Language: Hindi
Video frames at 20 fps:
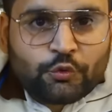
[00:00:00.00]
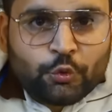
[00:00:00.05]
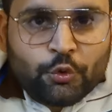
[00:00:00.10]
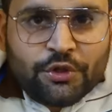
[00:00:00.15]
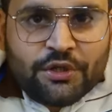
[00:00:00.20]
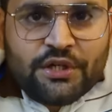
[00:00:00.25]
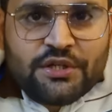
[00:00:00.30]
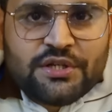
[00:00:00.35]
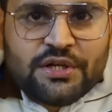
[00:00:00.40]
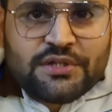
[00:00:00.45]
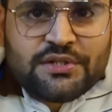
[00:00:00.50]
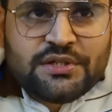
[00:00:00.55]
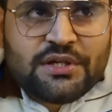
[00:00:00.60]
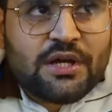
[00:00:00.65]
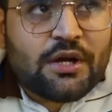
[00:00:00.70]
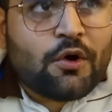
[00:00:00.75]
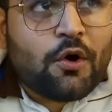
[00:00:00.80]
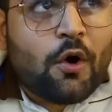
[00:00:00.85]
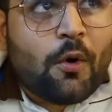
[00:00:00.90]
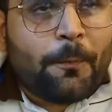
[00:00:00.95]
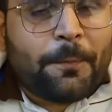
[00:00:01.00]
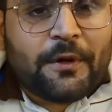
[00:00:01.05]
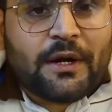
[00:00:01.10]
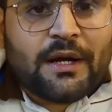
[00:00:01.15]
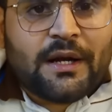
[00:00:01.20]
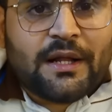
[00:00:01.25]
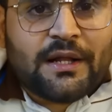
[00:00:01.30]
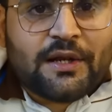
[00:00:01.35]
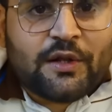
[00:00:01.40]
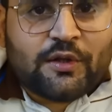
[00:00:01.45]
और यहाँ पे हमने
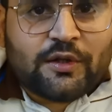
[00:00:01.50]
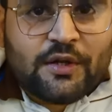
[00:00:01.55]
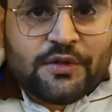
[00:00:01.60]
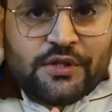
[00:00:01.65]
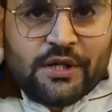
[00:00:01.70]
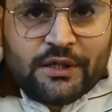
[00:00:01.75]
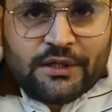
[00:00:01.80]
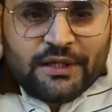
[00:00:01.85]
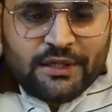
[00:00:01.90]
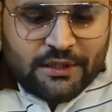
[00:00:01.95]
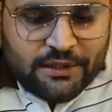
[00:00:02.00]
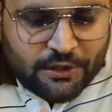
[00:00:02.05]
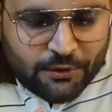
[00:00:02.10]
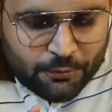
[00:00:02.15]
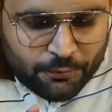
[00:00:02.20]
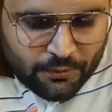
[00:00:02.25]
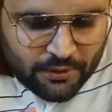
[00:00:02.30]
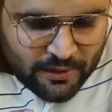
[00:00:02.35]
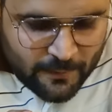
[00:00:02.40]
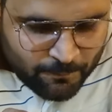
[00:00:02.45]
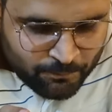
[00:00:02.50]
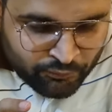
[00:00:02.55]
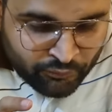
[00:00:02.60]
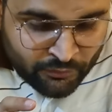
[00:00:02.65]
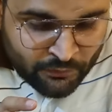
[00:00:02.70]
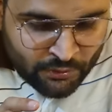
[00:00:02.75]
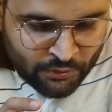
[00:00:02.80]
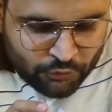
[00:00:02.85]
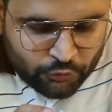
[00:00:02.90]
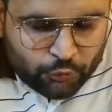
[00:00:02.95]
ट्राई की सारे के सारे
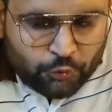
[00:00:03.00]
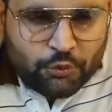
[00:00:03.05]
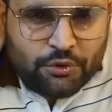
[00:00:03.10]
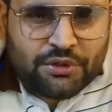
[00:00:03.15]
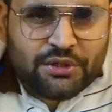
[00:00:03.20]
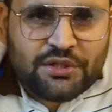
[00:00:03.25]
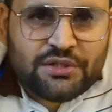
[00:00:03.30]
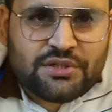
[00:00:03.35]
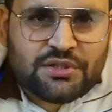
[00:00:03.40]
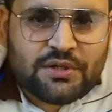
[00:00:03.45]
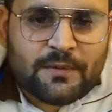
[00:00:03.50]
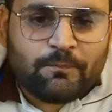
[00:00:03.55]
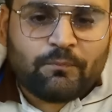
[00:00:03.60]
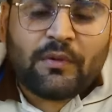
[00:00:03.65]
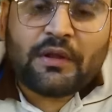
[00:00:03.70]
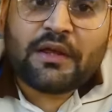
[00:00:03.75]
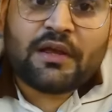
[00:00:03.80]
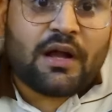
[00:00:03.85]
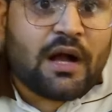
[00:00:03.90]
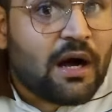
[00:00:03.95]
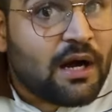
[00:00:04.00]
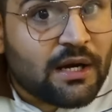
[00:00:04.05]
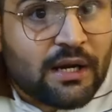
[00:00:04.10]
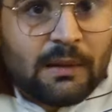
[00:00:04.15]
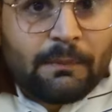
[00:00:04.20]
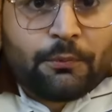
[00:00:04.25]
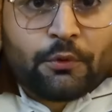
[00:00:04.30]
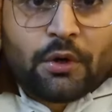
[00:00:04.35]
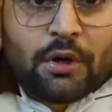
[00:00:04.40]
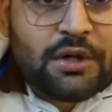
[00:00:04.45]
डिजर्ट मतलब की स्वीट डिश इतने
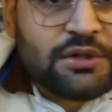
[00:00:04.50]
खास